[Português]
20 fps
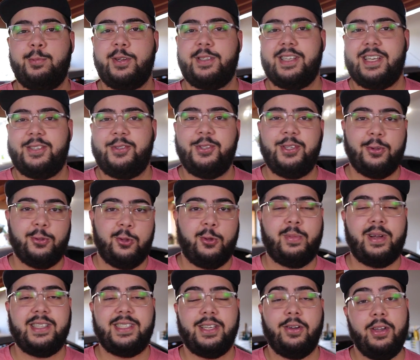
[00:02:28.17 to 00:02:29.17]
processo de
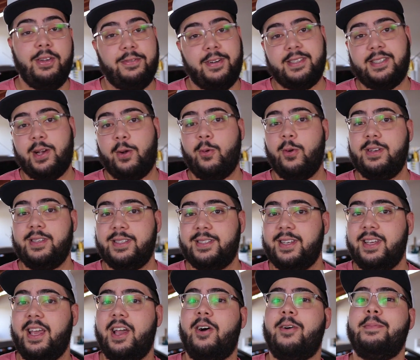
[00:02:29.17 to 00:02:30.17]
automação e fazer
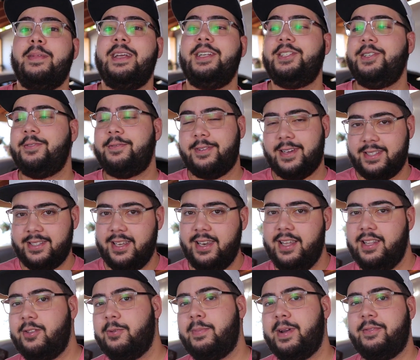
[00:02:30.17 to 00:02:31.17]
coisas que realmente
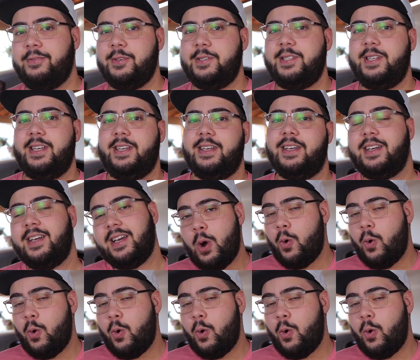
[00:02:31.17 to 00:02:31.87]
facilitam para você.